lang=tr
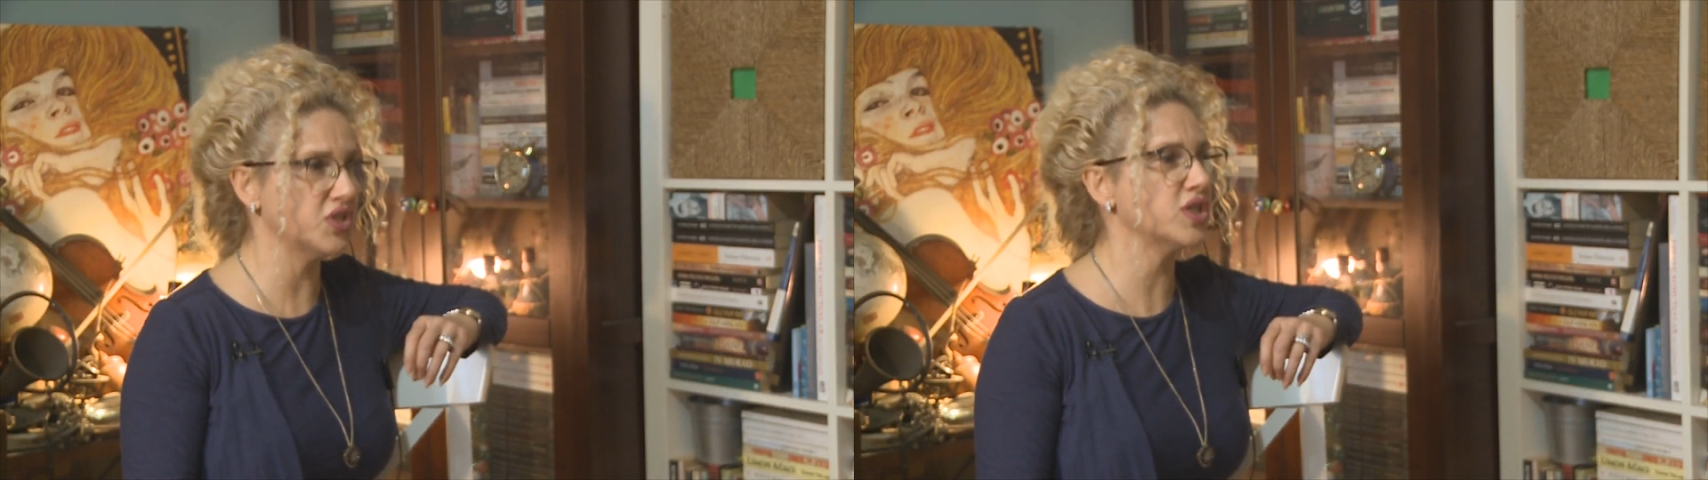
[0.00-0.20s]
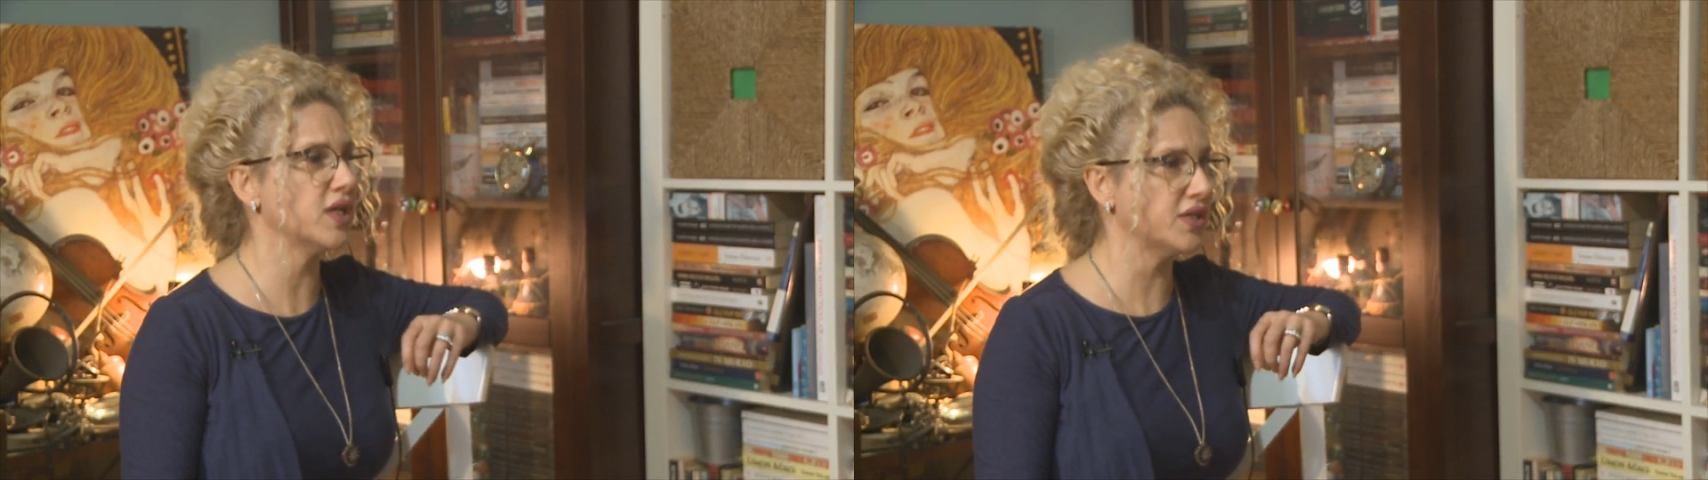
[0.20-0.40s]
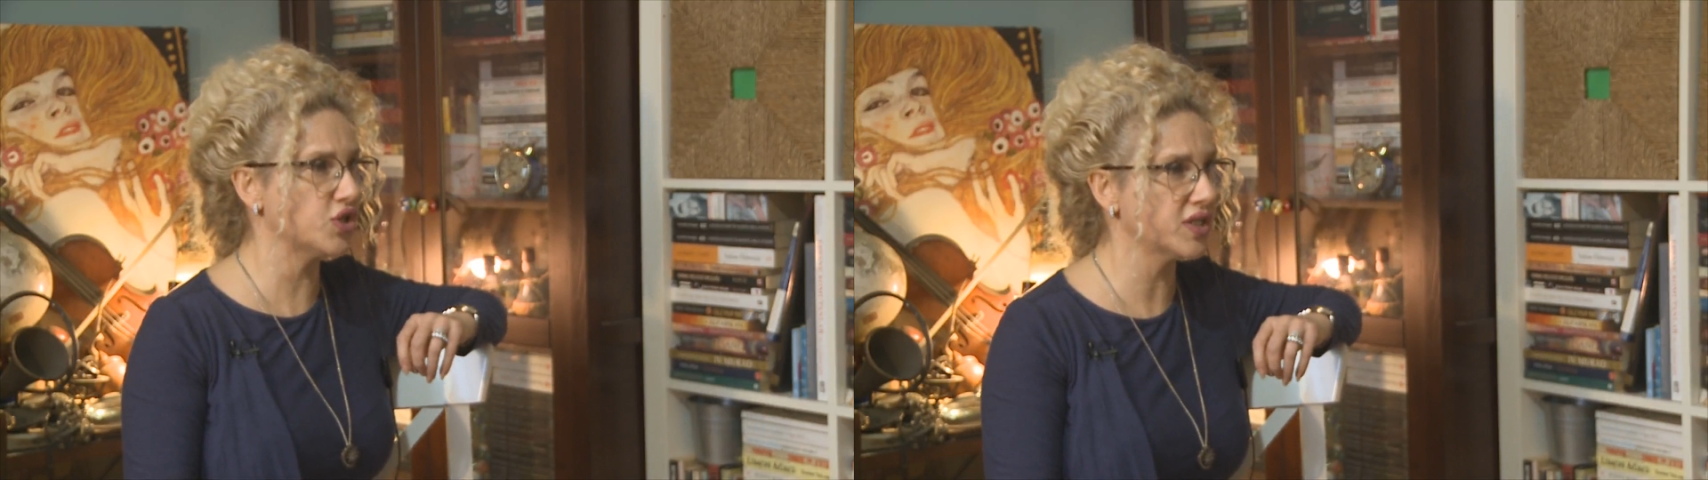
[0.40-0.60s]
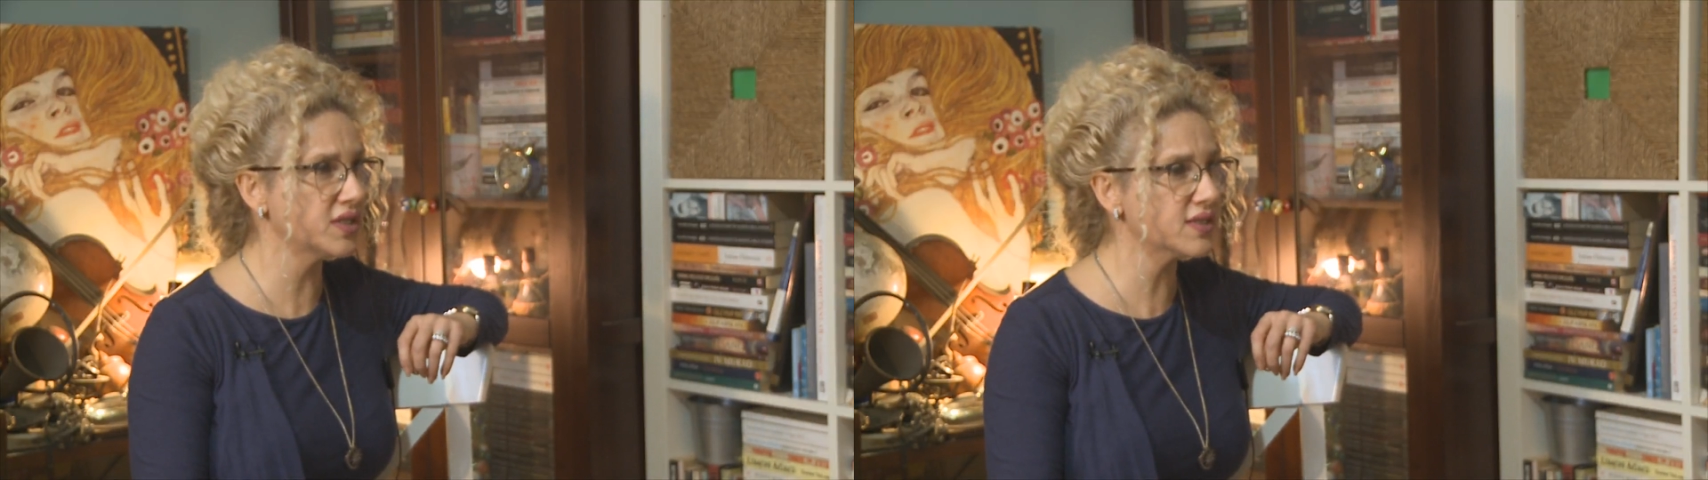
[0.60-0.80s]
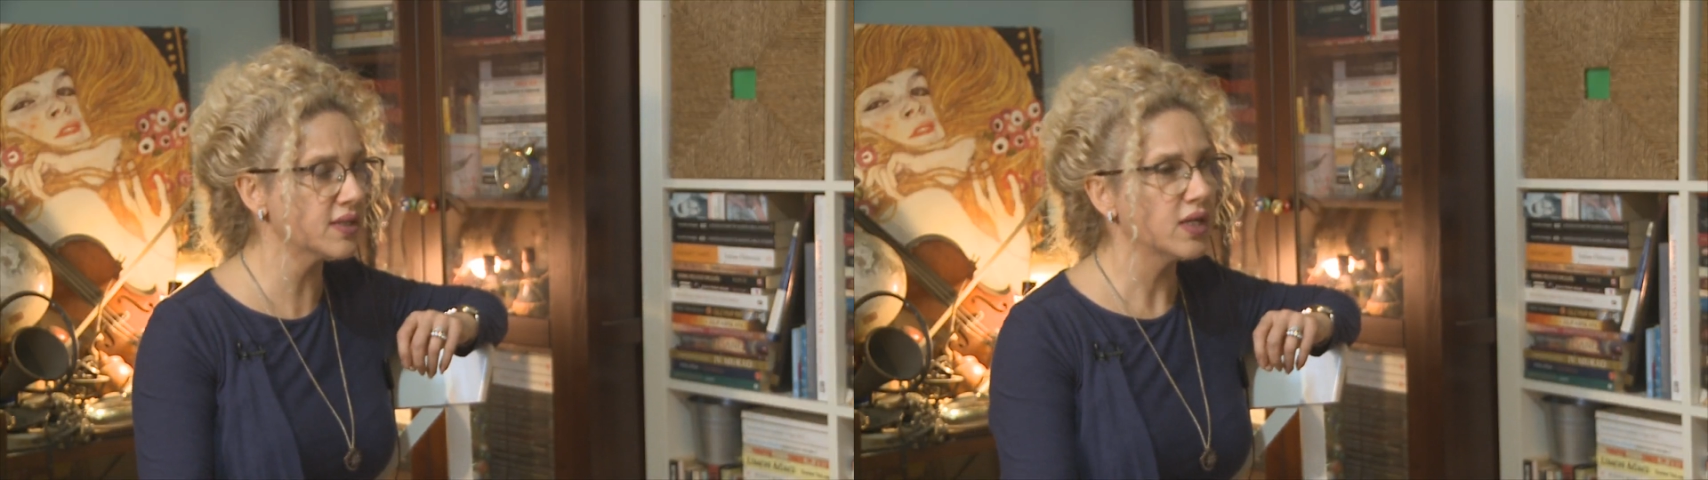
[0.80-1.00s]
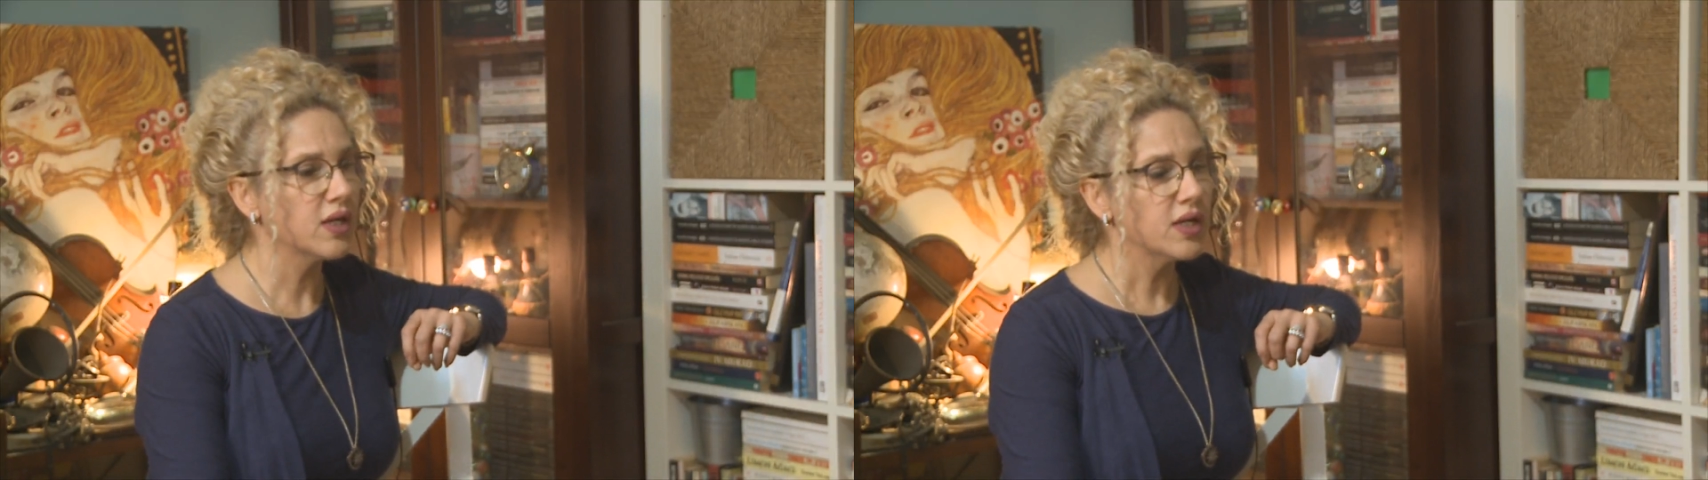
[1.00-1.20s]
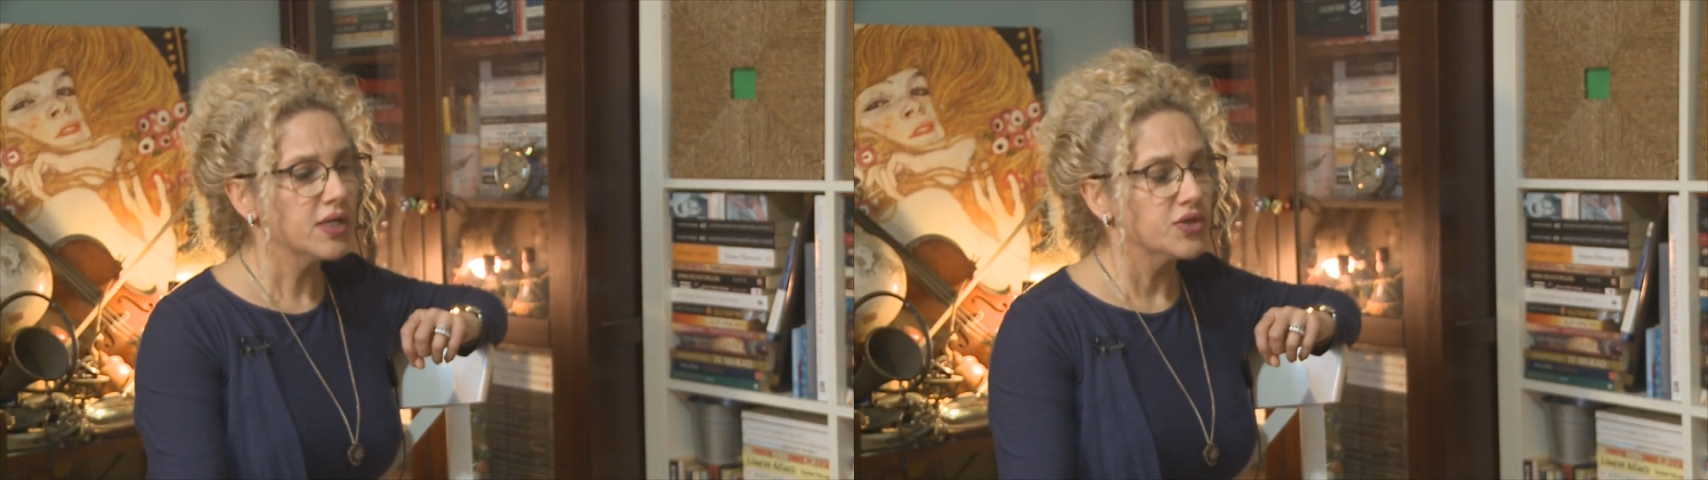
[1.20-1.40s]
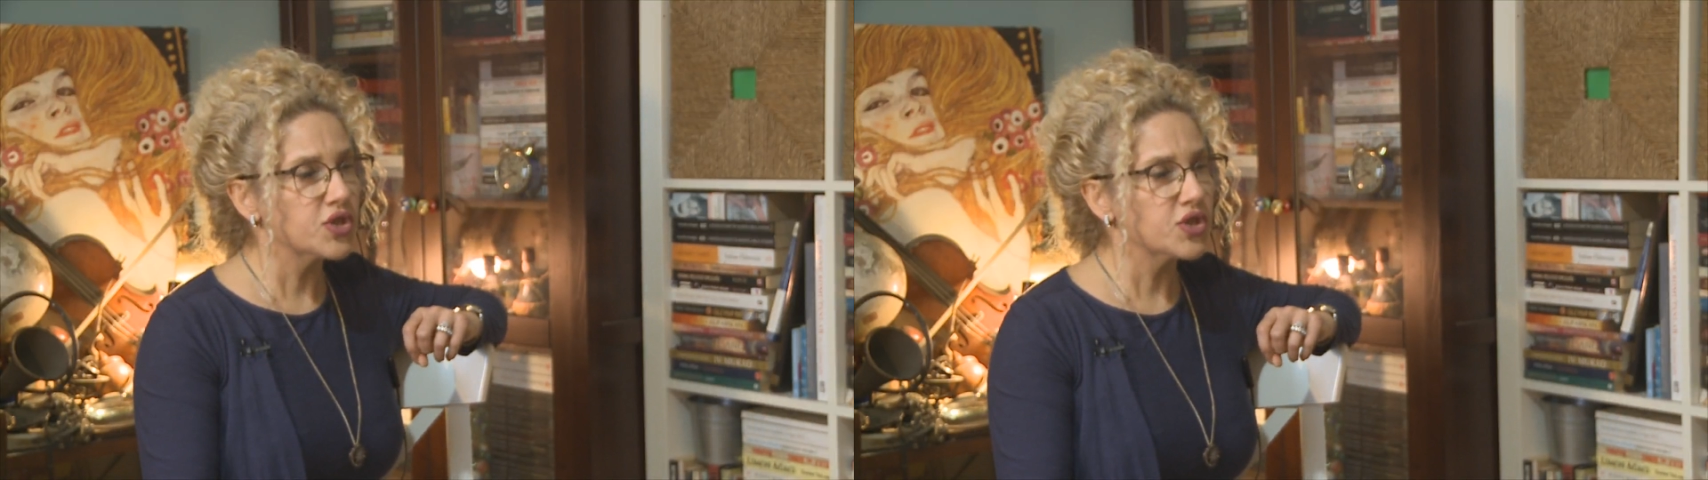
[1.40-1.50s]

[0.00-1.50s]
içine açarız. Şey yapın.